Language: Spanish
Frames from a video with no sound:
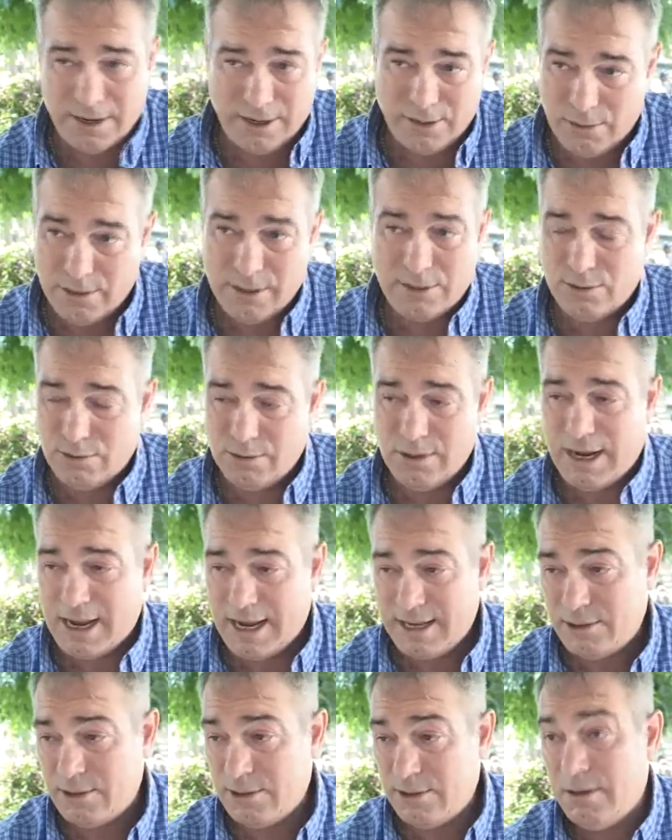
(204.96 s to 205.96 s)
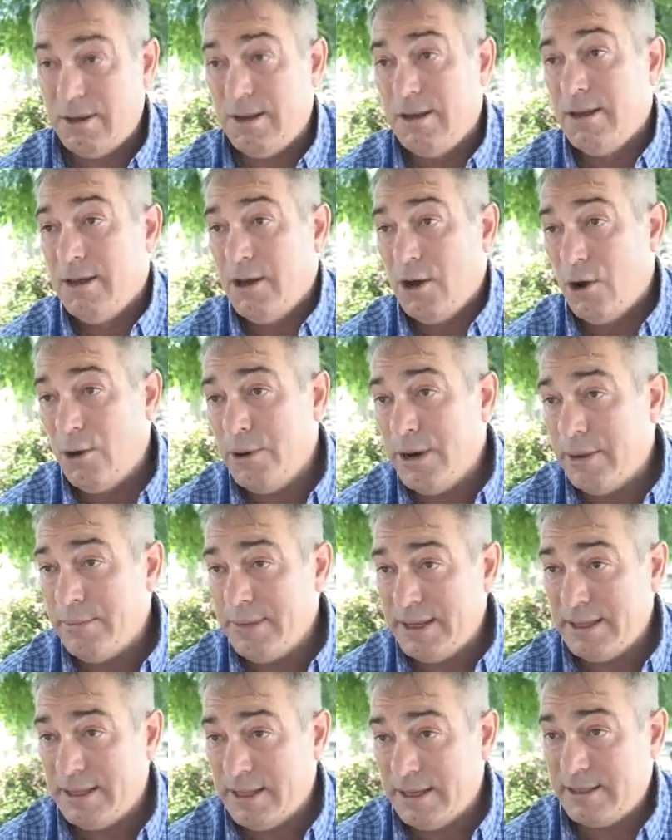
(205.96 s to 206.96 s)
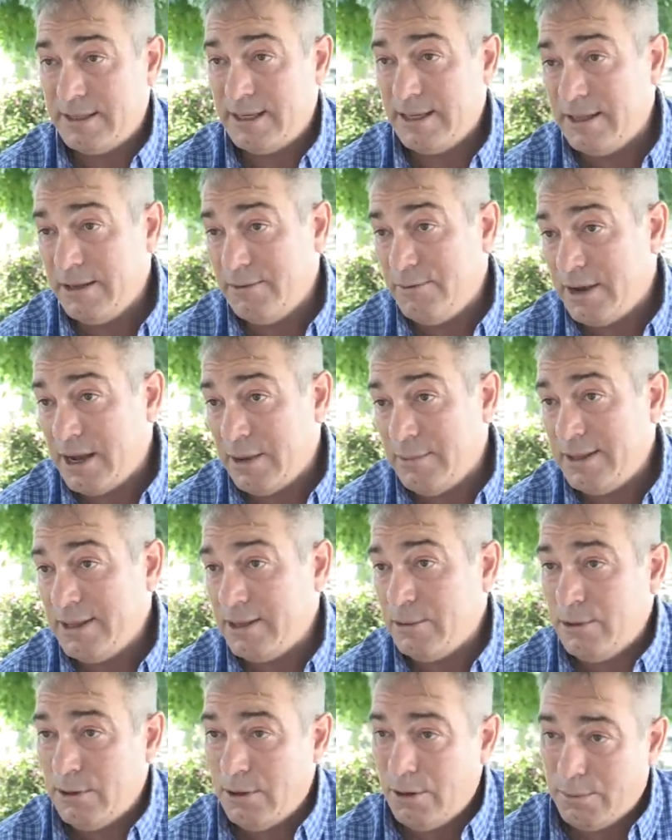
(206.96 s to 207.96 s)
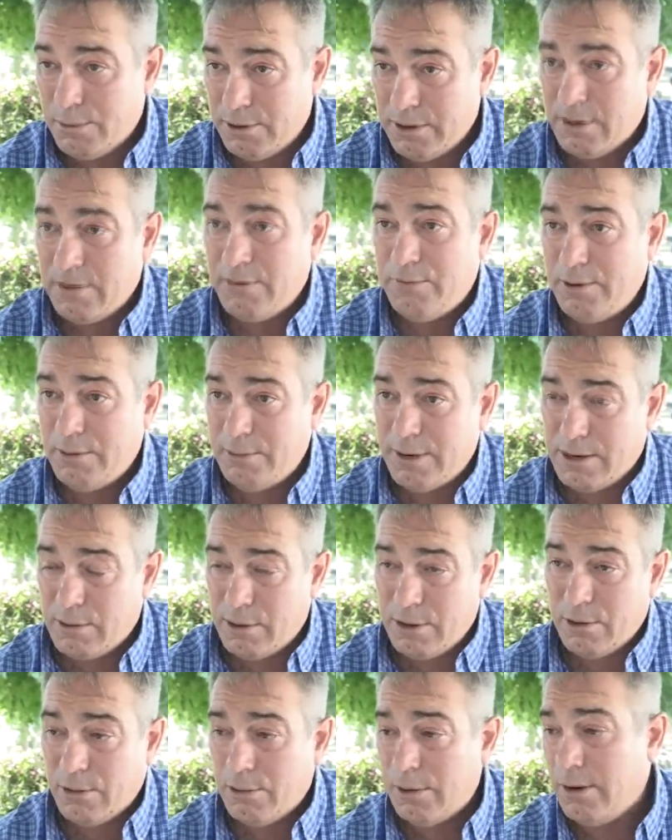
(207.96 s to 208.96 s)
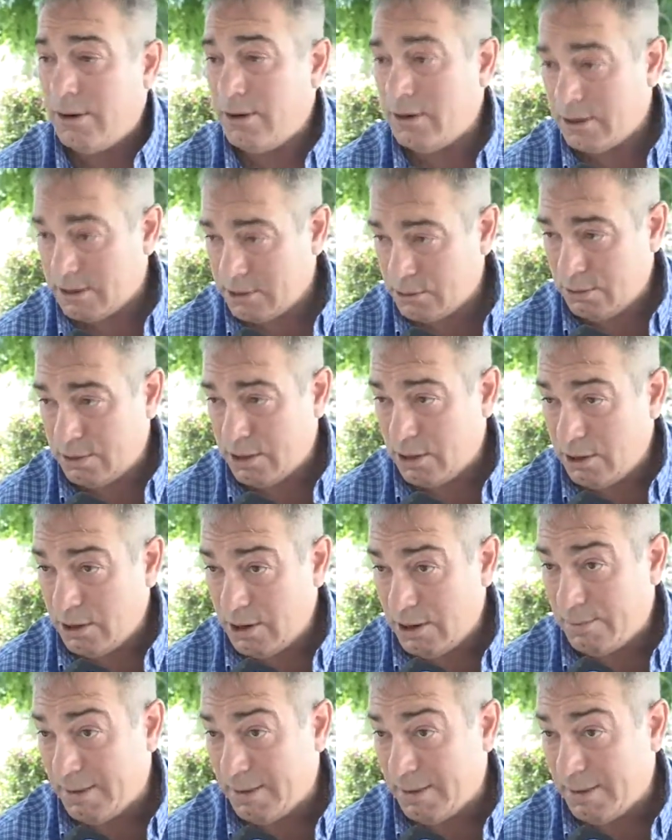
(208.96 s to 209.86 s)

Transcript: que no es un caso. Obviamente, científicamente uno lo puede confirmar cuando vuelvan los resultados del